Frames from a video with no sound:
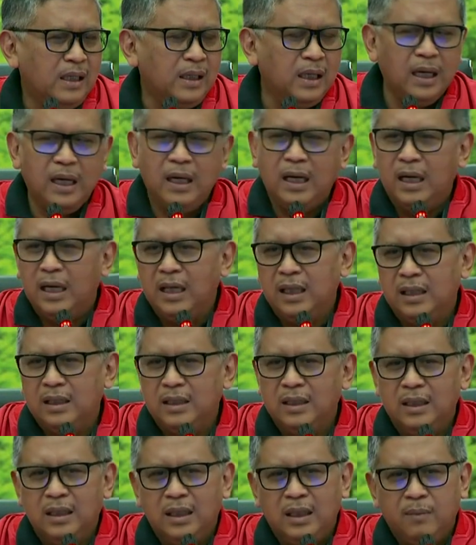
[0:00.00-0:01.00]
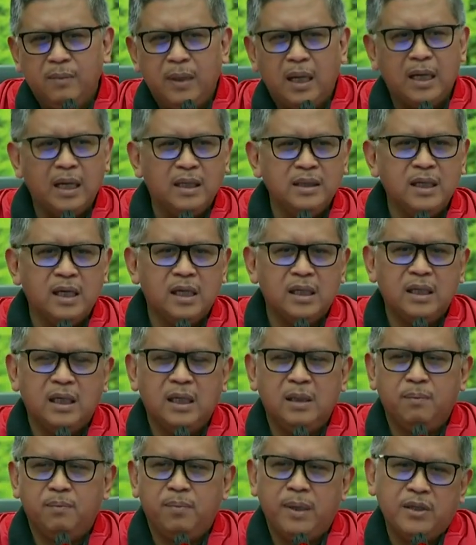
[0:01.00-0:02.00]
adalah Pak Ganjar
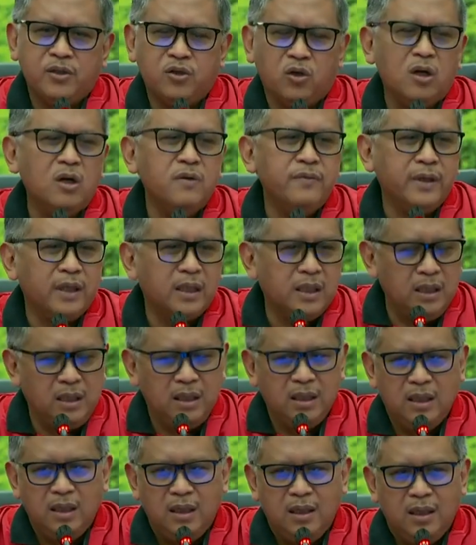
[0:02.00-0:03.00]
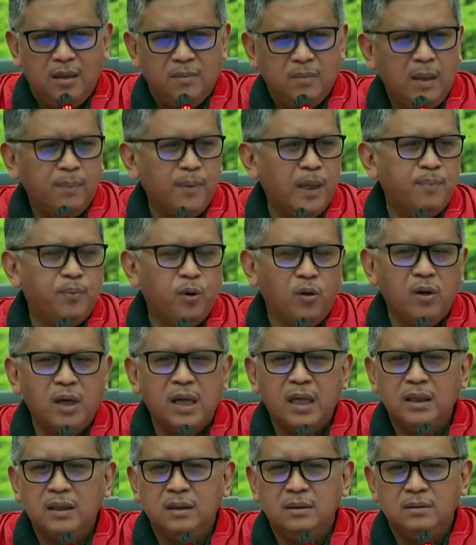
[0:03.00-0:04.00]
dan Pak Jokowi Pak
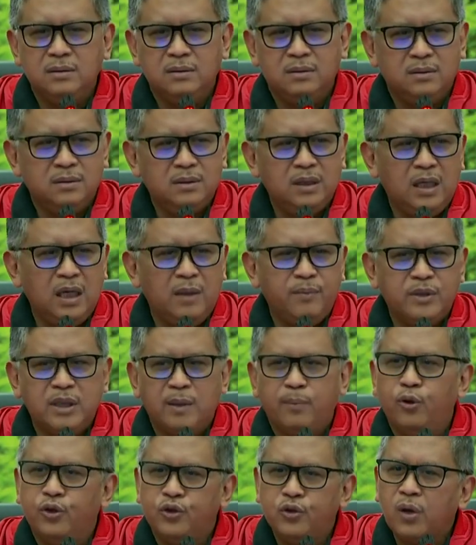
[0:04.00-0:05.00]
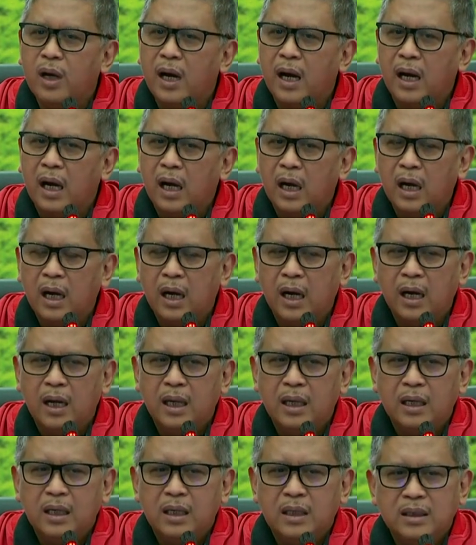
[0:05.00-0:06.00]
Prabowo kan tidak bisa berusukan
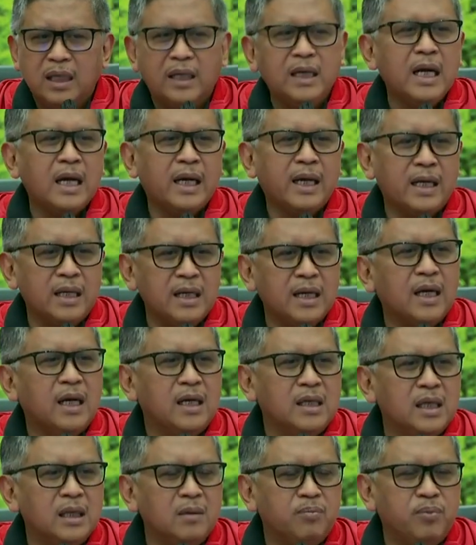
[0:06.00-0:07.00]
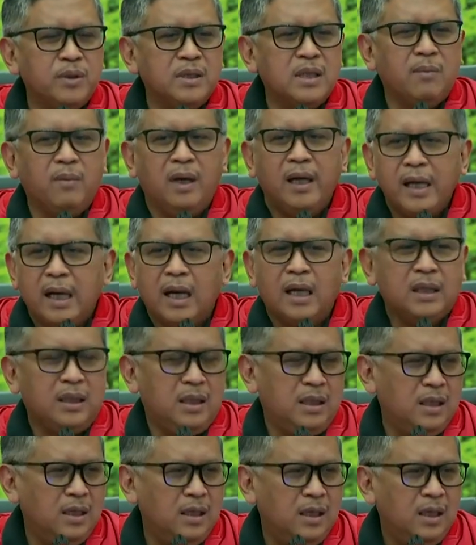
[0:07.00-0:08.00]
jadi akhirnya rakyat bisa melihat
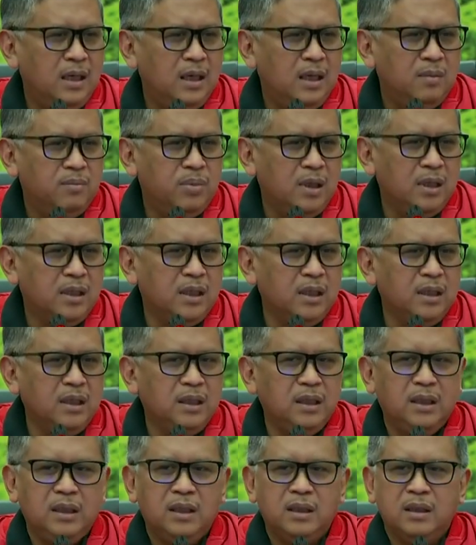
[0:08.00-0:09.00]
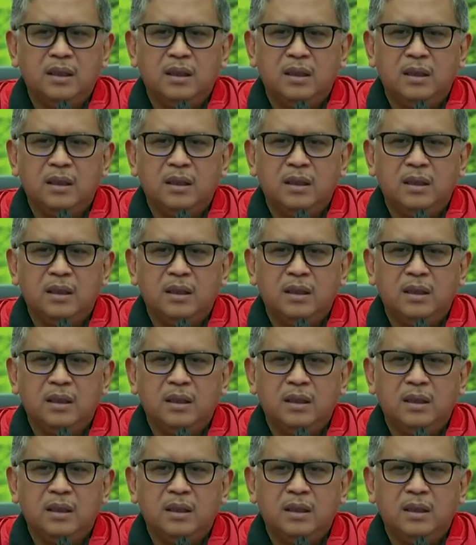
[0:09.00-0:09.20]
bahwa di eh,